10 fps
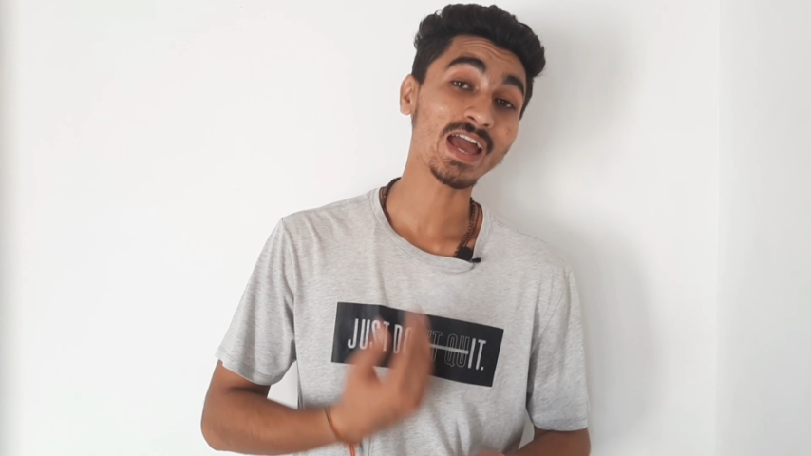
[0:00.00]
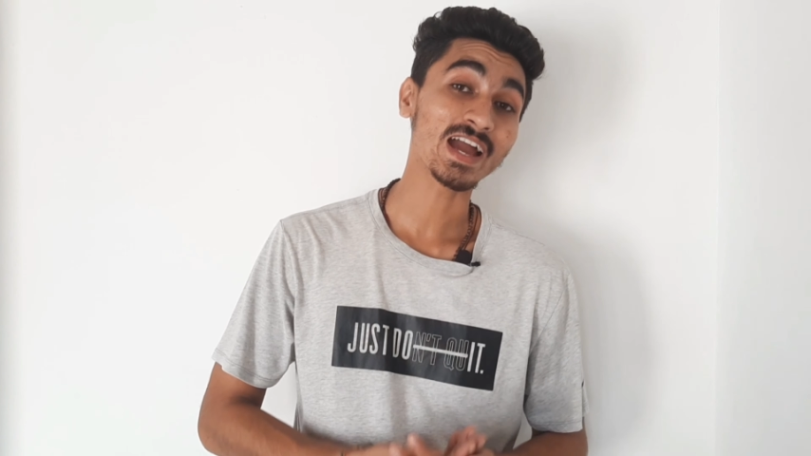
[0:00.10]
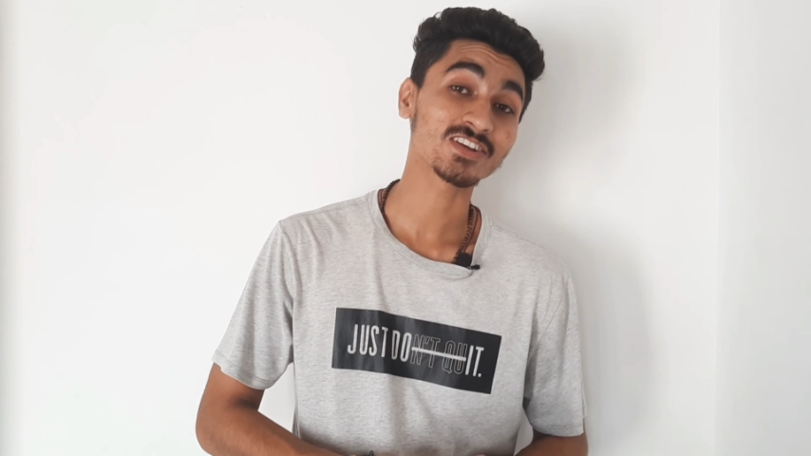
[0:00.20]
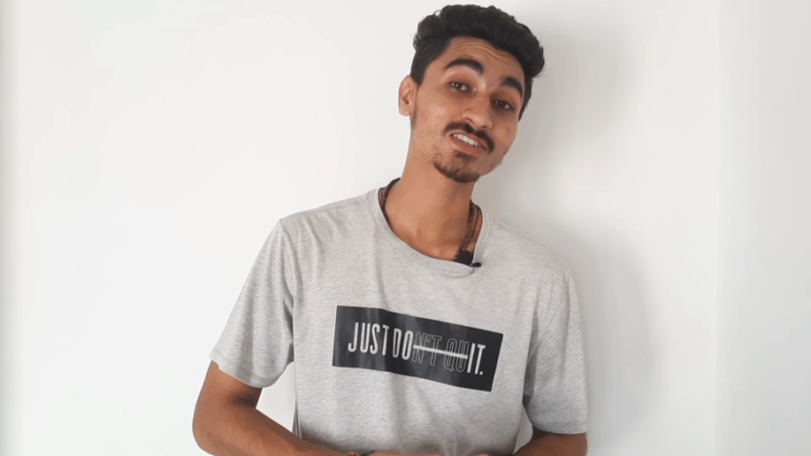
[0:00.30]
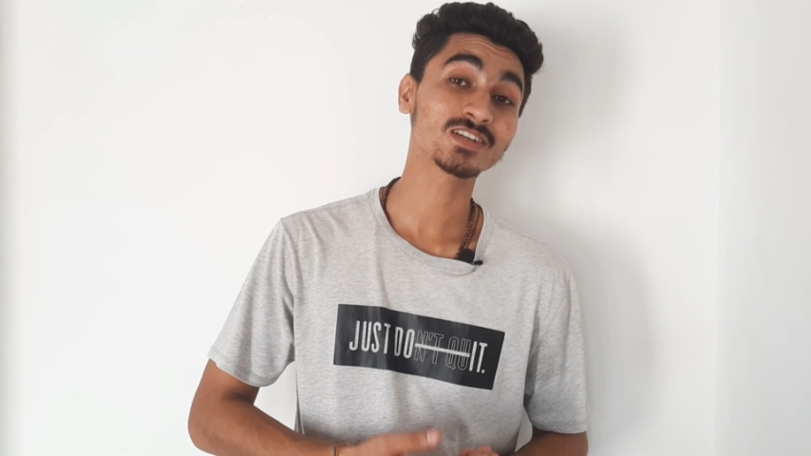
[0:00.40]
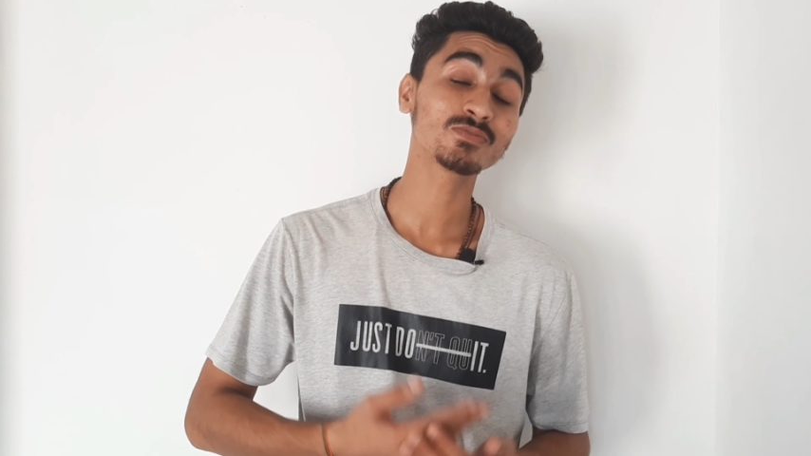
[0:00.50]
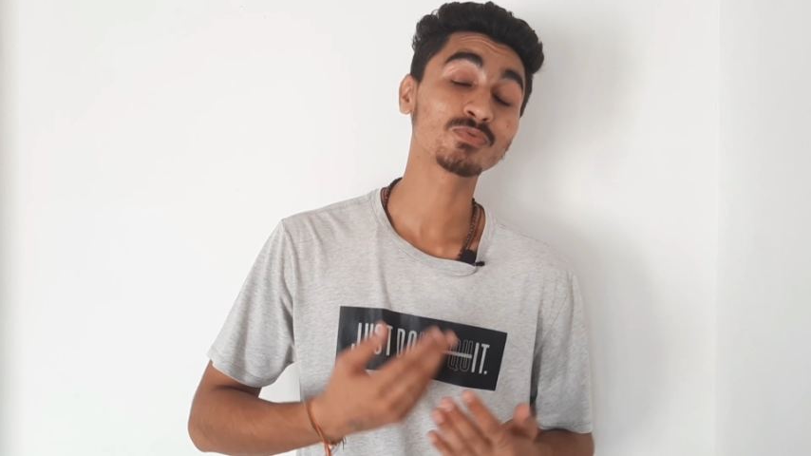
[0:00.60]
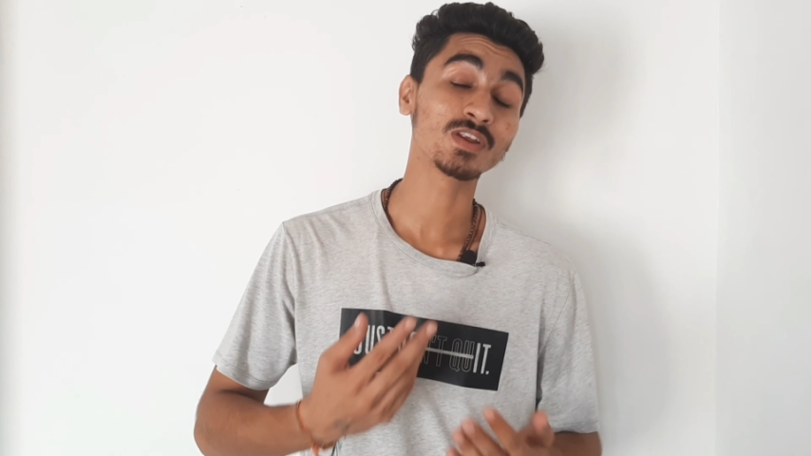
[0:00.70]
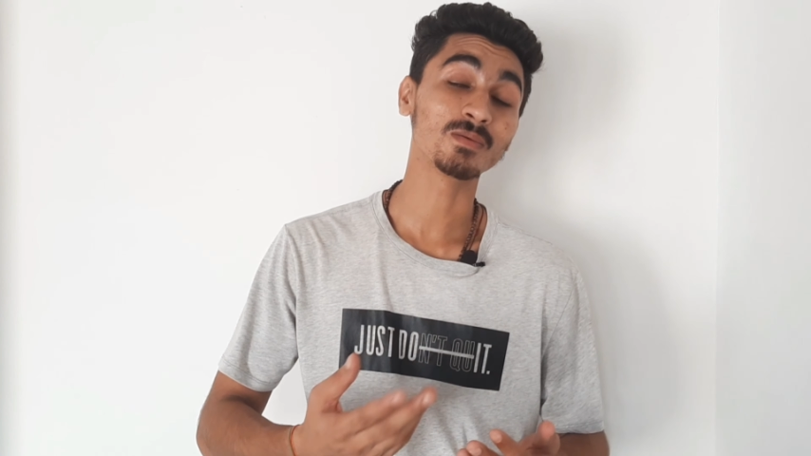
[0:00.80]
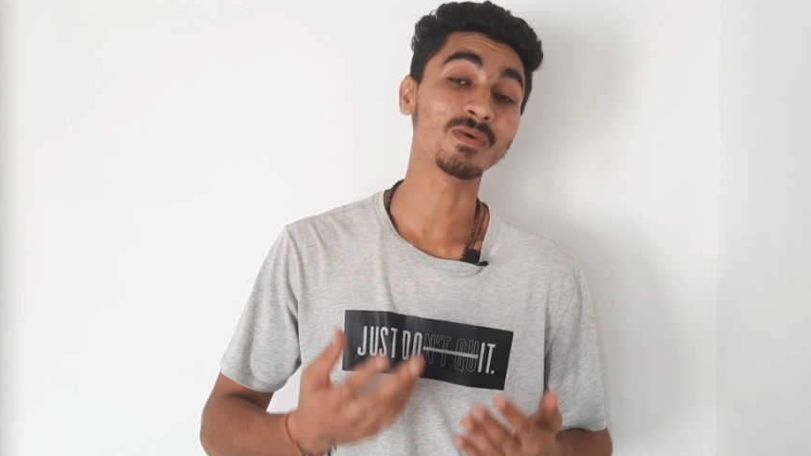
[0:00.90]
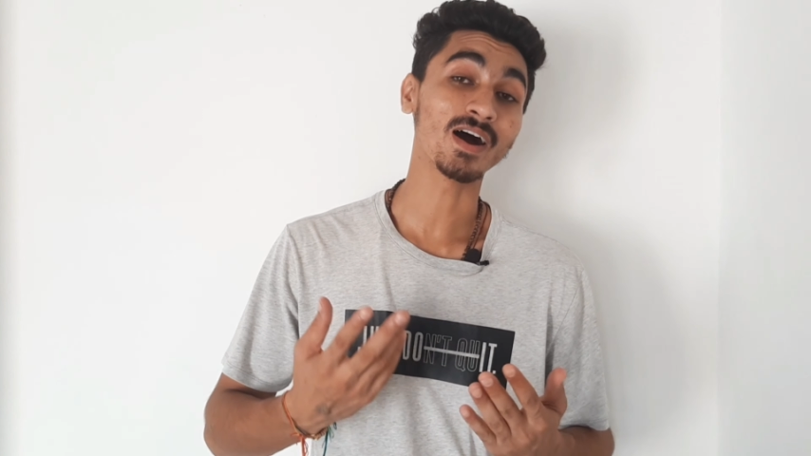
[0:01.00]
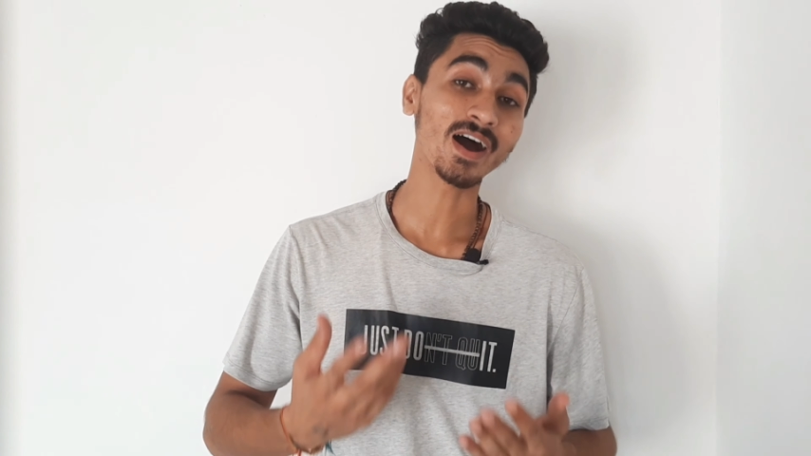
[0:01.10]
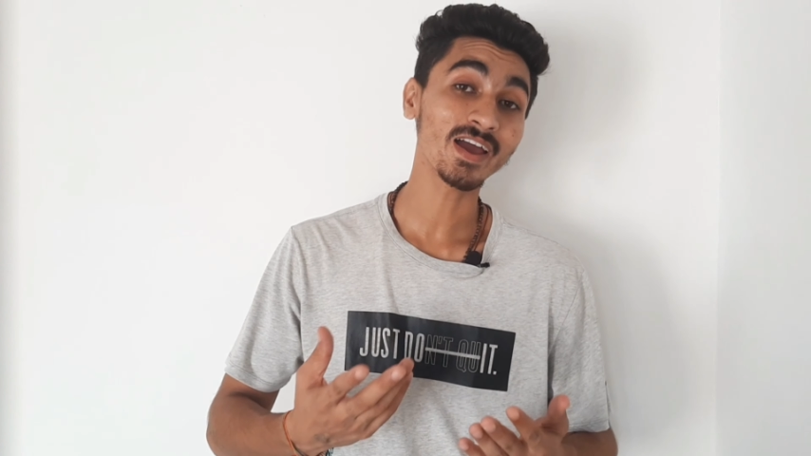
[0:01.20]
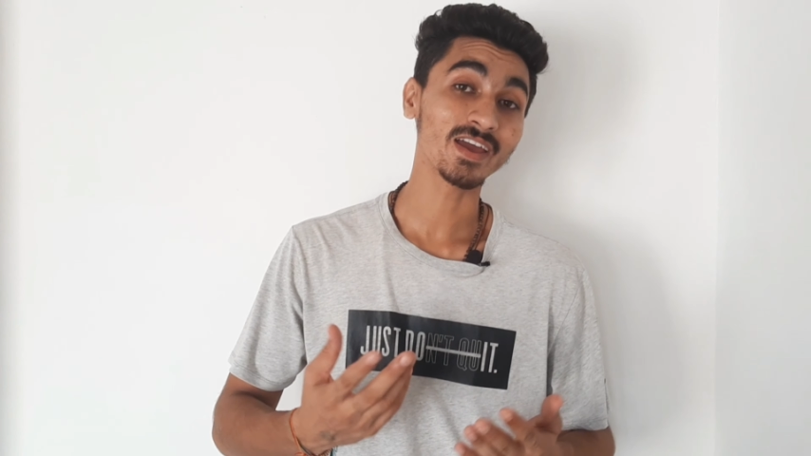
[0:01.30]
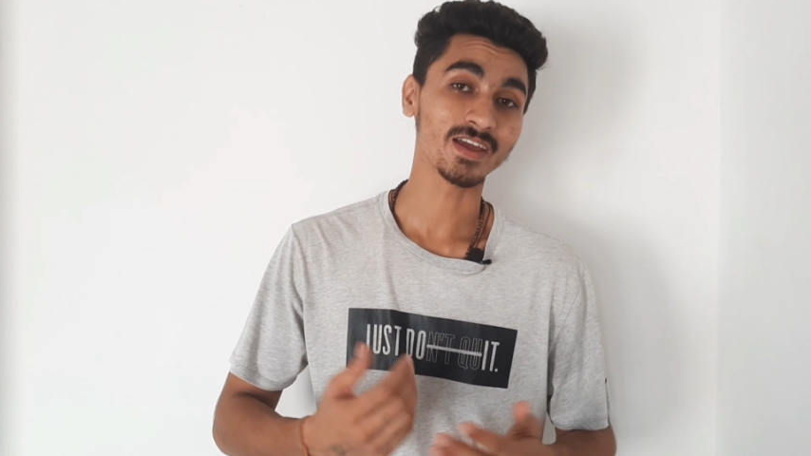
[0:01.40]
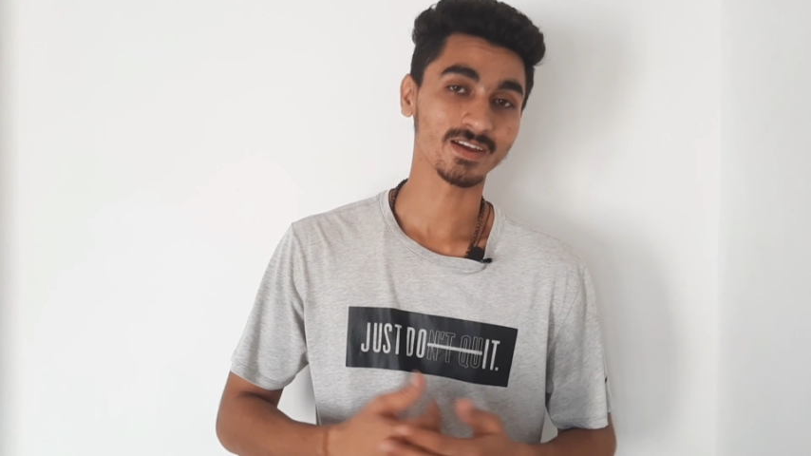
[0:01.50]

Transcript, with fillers: एक्शन फिल्म आए